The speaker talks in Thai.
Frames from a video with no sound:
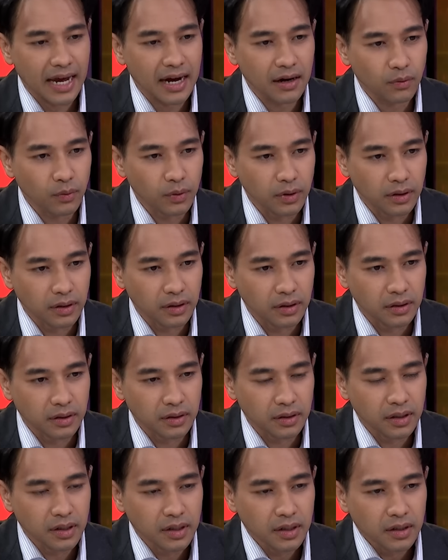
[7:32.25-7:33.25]
แต่งตั้ง
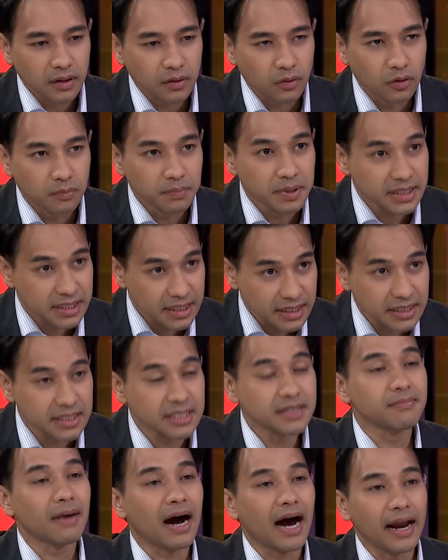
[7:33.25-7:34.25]
คุณพิชิต
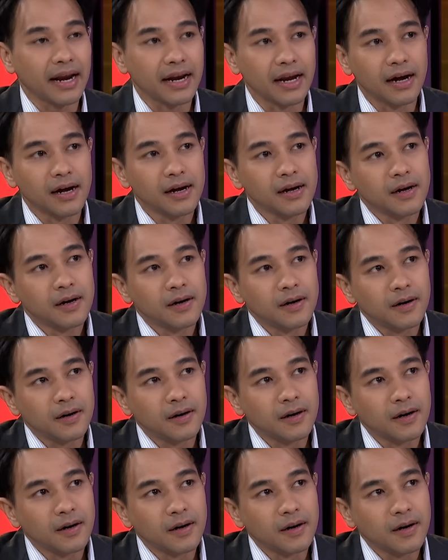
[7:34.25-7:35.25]
ชื่นบานเนี่ย
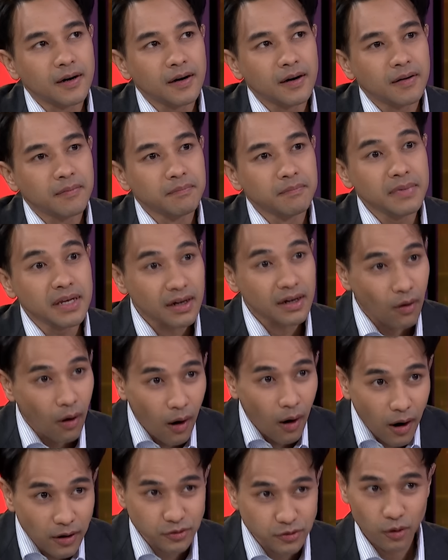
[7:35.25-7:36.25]
มี
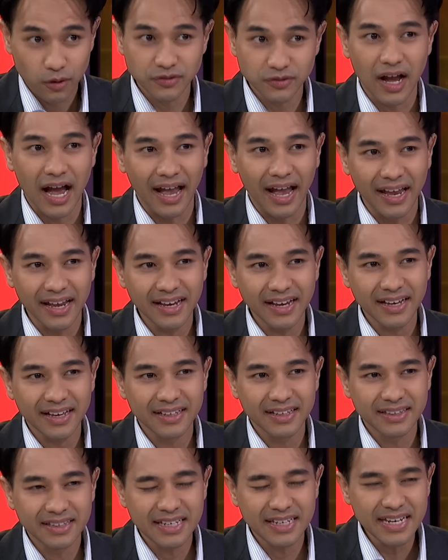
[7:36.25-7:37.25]
ข้อสงสัย
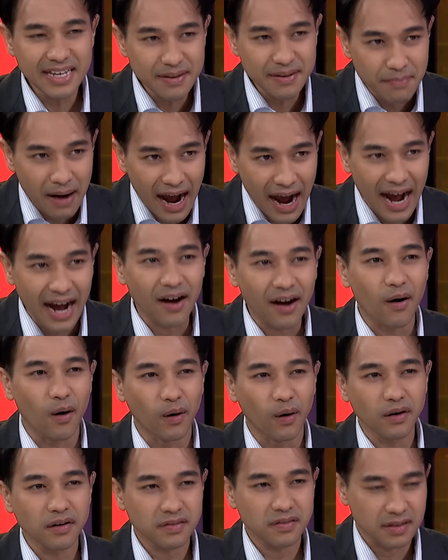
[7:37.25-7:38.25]
ที่มาข
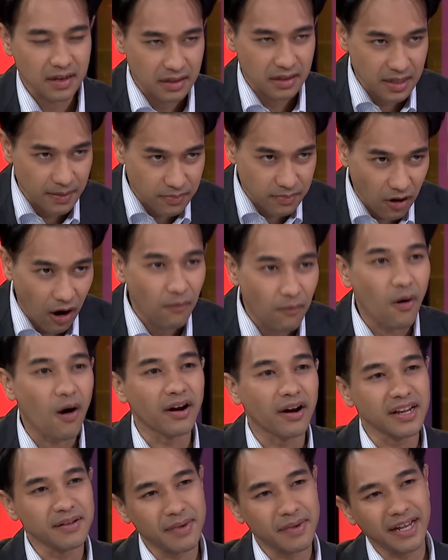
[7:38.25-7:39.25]
อง40 สว
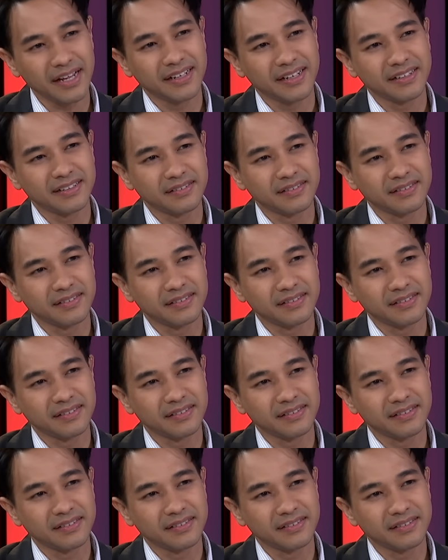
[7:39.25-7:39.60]
นี้ไหม